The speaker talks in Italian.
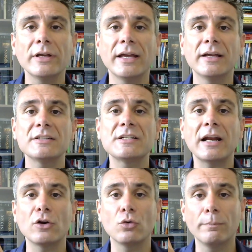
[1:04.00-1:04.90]
che
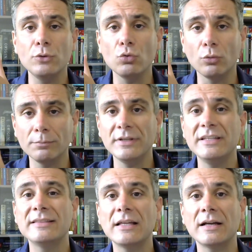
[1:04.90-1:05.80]
saranno più
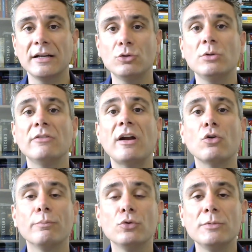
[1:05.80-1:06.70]
in target, quindi
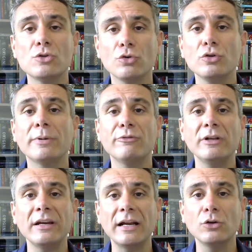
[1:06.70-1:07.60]
avranno più bisogno,
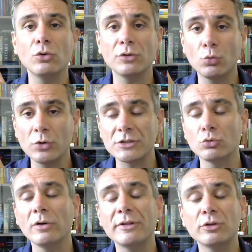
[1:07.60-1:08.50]
preferiranno questo
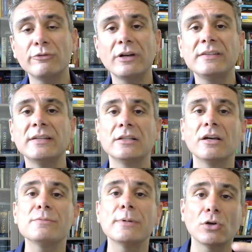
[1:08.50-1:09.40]
tuo elemento differenziante
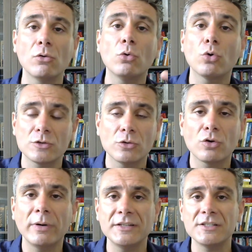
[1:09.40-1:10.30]
rispetto a un corso
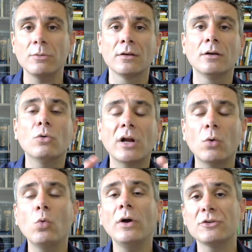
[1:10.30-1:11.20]
normalissimo. Ora,
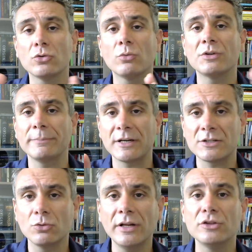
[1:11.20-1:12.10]
quali sono queste
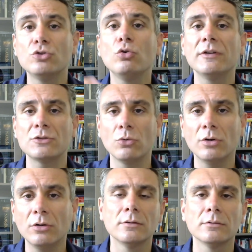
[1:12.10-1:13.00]
persone? Dove
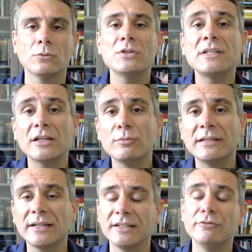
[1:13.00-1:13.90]
sono? Questa è la
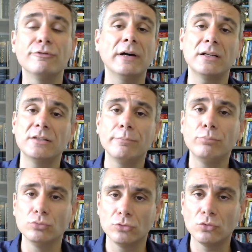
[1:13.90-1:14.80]
domanda che devi farti,
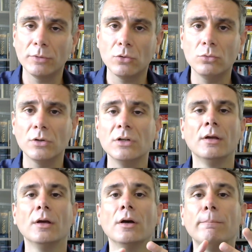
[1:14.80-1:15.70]
punto numero uno.
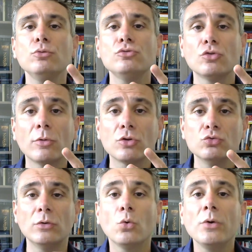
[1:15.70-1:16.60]
Punto numero
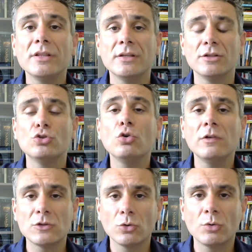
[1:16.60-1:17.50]
due, quindi
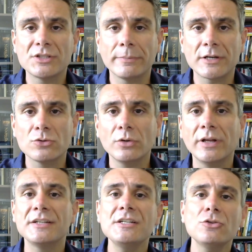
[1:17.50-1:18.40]
dove sono queste
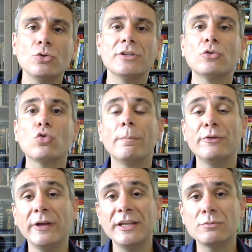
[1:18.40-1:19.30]
persone? Esistono dei gruppi
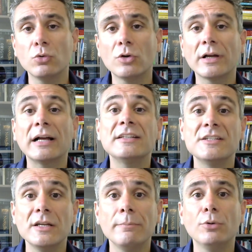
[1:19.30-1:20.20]
Facebook, ad
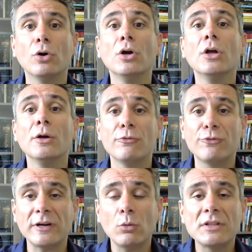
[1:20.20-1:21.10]
esempio,
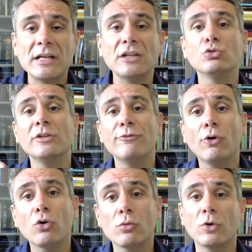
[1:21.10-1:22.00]
frequentati o dei
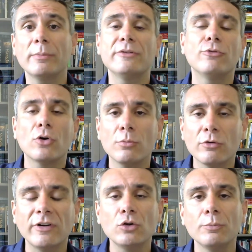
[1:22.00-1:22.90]
forum, ormai i forum
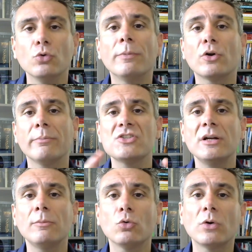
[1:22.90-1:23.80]
non vanno più, però
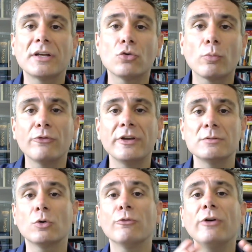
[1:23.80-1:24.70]
immaginiamo qualche gruppo
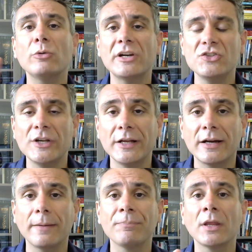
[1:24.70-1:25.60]
Facebook, fai una
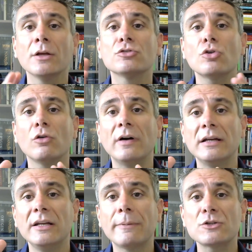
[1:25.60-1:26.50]
ricerca, trova
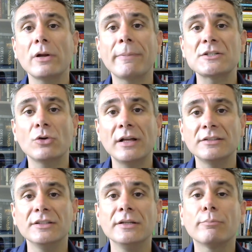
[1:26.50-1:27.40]
le persone
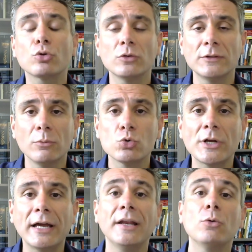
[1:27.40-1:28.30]
appassionate di produzione
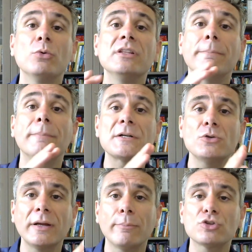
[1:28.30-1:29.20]
musicale, quindi
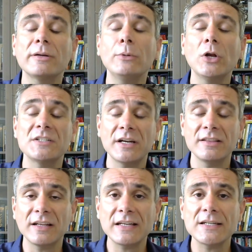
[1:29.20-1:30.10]
persone che potrebbero essere
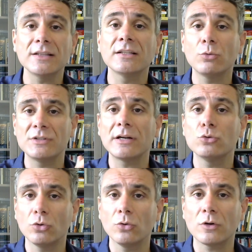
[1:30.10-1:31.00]
interessate ad acquistare il
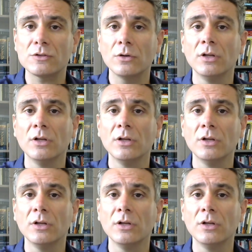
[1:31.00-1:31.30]
tuo corso